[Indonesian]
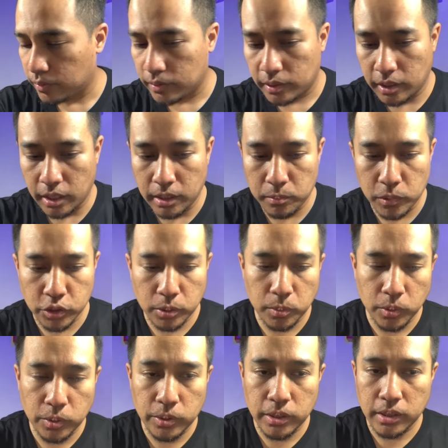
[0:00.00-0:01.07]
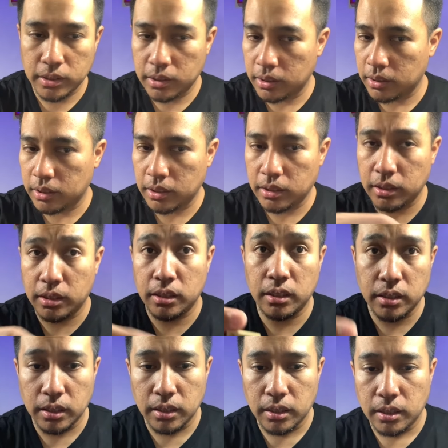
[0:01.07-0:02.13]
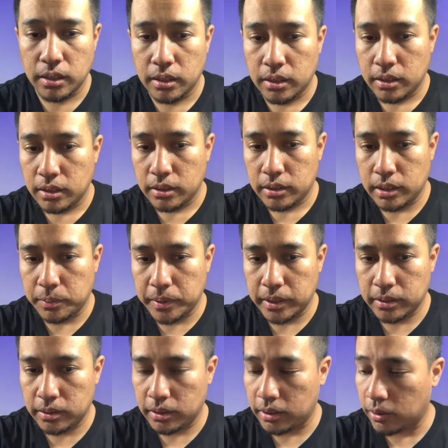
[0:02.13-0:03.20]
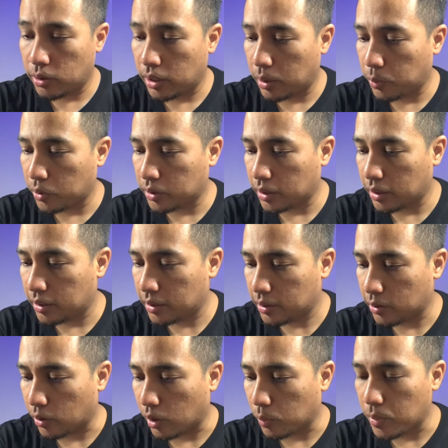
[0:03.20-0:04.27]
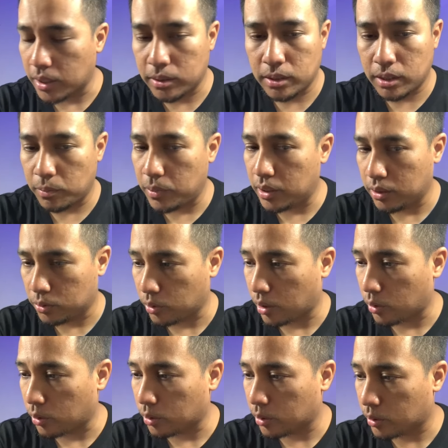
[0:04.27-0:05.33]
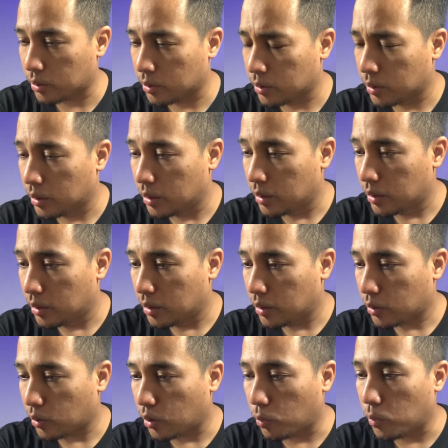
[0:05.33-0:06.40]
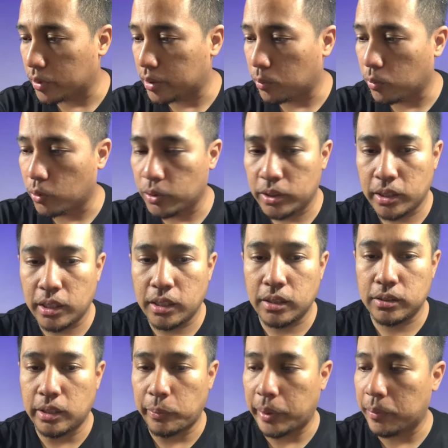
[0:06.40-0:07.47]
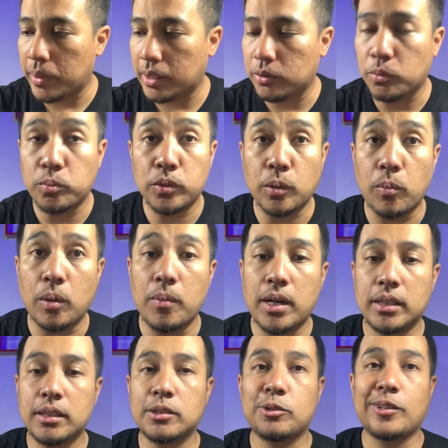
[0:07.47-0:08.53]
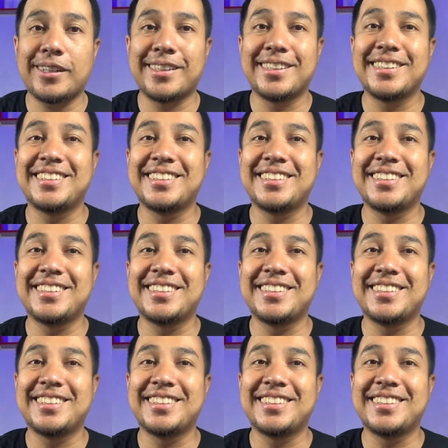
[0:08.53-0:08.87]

kalian baca bukunya gak sih si siapa si Harry Potter ini kalau abang lebih suka nonton kalau baca bukunya kayak capek banget tuh tebel banget kan soalnya